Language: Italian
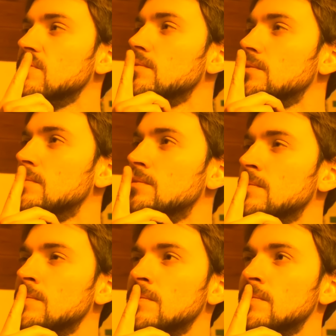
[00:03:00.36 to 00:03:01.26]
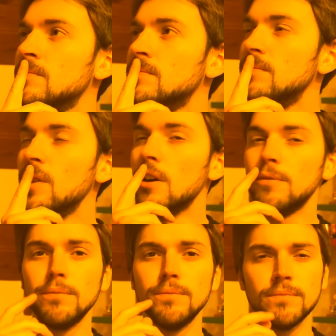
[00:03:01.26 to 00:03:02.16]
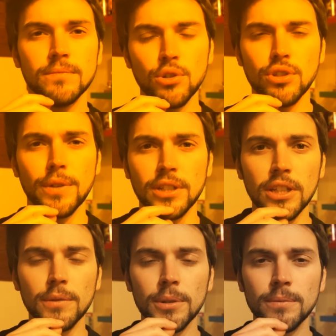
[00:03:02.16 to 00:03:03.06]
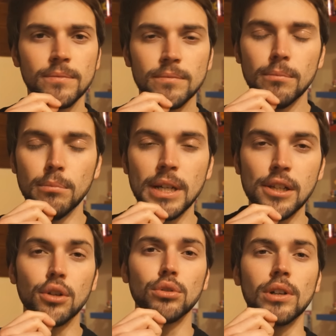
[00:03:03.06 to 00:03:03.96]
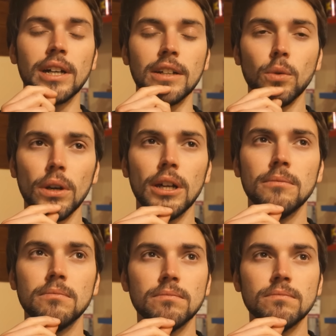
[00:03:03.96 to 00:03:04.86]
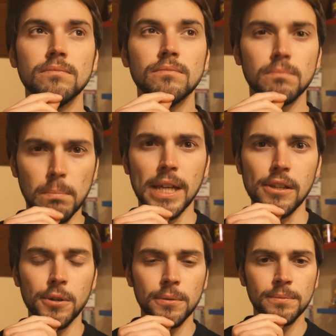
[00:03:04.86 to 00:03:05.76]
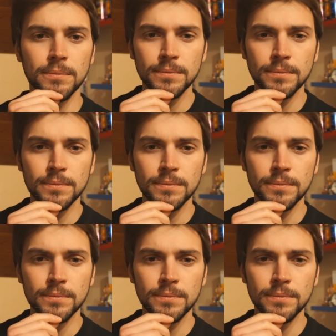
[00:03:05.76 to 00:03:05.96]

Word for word: Hmm. No, così fa schifo. Meglio non toccare nulla. Meglio.